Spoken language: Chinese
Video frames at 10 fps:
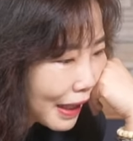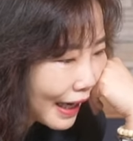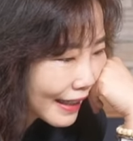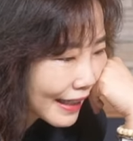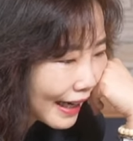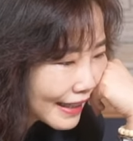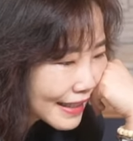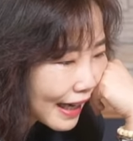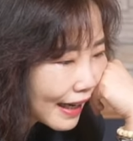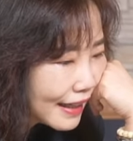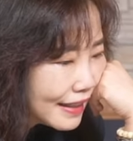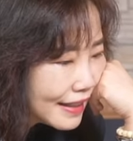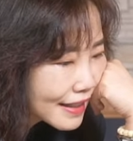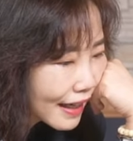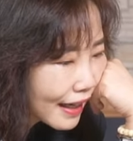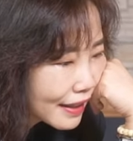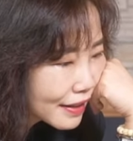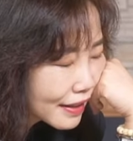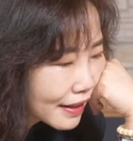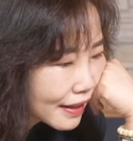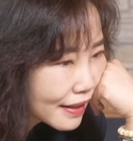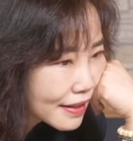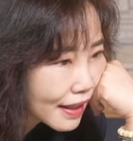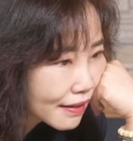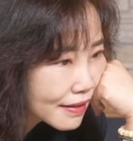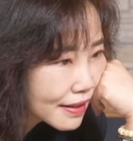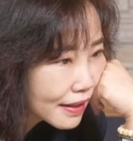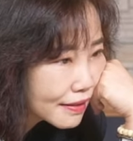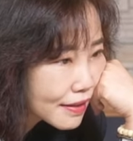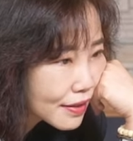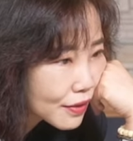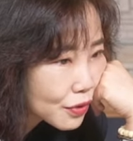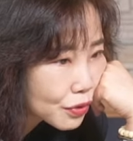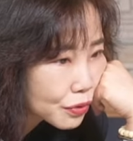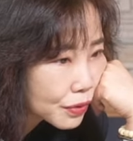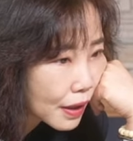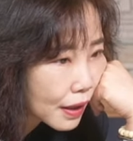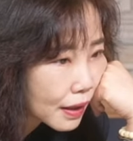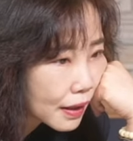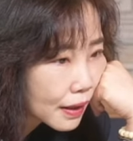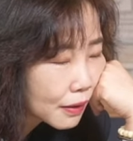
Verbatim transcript: 我们来看一下上海呃上证指数啊，